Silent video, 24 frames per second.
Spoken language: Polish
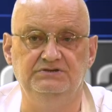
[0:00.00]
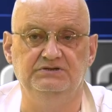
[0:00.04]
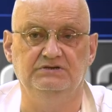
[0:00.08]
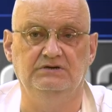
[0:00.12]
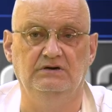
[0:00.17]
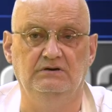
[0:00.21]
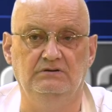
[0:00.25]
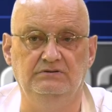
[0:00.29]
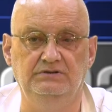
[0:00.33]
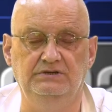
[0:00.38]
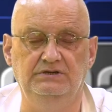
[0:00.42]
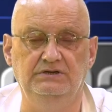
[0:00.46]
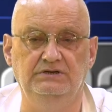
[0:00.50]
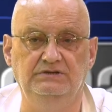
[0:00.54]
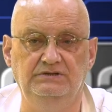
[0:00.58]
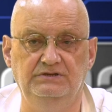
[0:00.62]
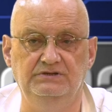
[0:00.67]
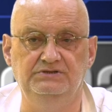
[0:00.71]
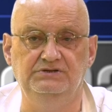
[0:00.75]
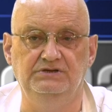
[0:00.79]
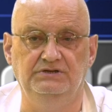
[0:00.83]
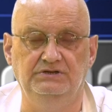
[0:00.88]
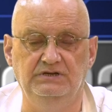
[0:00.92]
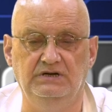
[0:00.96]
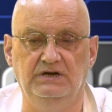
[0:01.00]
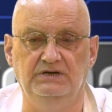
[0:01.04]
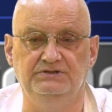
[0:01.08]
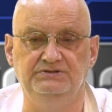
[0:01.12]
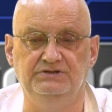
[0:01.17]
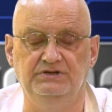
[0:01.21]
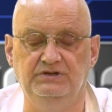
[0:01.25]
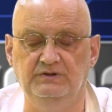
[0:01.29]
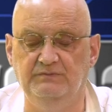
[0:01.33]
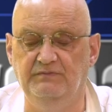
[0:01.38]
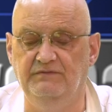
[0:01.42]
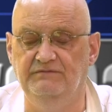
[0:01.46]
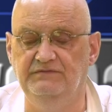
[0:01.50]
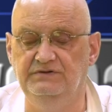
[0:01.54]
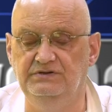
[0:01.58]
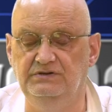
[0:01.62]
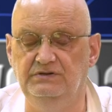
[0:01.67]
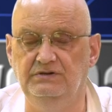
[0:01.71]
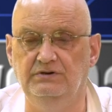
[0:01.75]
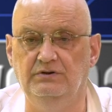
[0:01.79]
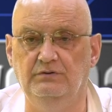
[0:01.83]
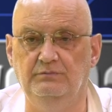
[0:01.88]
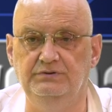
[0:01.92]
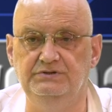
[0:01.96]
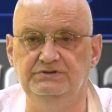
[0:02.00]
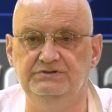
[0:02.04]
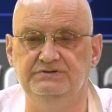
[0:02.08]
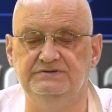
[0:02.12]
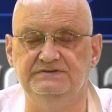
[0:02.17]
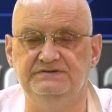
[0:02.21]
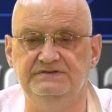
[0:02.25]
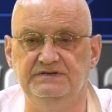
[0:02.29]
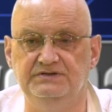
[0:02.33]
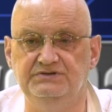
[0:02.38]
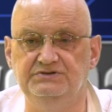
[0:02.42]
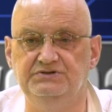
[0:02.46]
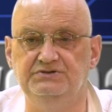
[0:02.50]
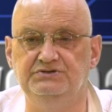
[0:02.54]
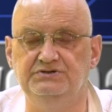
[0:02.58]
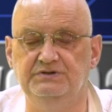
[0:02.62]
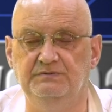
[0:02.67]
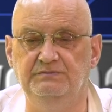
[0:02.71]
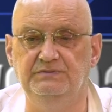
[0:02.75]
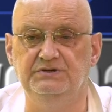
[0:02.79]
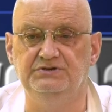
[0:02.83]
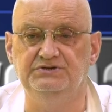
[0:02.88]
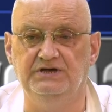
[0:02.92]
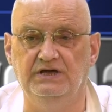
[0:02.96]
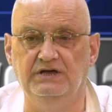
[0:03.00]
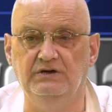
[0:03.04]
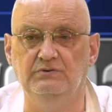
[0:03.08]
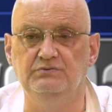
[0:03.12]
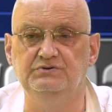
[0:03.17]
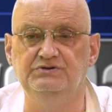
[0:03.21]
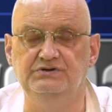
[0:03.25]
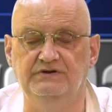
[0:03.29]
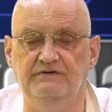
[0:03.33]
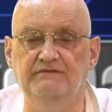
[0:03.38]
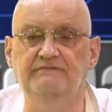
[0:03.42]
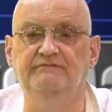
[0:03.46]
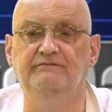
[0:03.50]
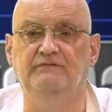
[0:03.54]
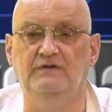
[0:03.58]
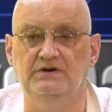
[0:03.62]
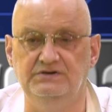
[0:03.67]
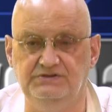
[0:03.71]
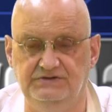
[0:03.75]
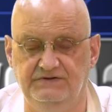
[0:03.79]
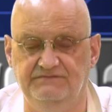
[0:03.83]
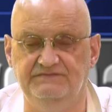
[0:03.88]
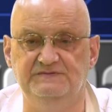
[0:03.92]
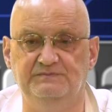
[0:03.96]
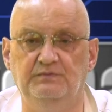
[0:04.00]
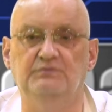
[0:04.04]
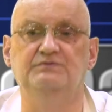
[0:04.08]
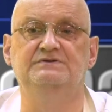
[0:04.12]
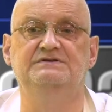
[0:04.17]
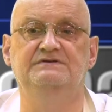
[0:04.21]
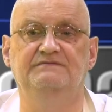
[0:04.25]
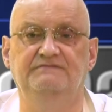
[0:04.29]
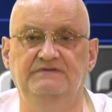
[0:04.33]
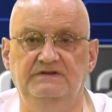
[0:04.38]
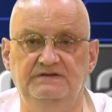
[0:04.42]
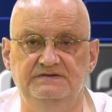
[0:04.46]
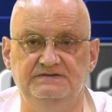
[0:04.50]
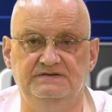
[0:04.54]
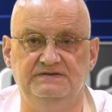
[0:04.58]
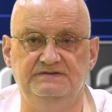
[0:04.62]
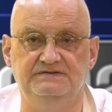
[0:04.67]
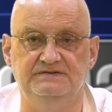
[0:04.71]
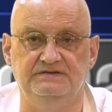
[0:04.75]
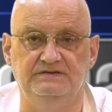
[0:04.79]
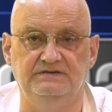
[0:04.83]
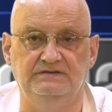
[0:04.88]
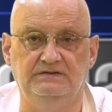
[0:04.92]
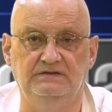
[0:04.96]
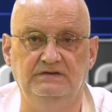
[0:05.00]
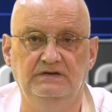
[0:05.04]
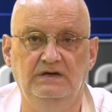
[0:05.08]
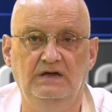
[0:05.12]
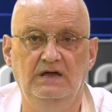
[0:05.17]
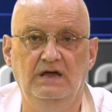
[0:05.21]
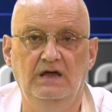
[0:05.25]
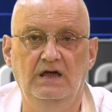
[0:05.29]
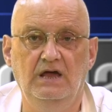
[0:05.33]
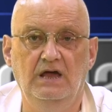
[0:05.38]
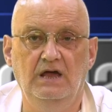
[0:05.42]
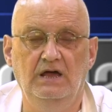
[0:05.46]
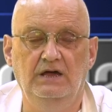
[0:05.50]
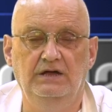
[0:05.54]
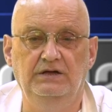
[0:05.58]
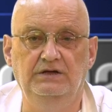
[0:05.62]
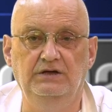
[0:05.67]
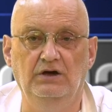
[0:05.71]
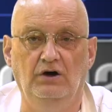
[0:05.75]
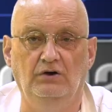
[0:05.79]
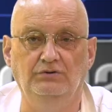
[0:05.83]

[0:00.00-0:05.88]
czego nigdy dziennikarze nie powinni robić, to znaczy, że mieszają się właśnie w spór cywilizacyjny. I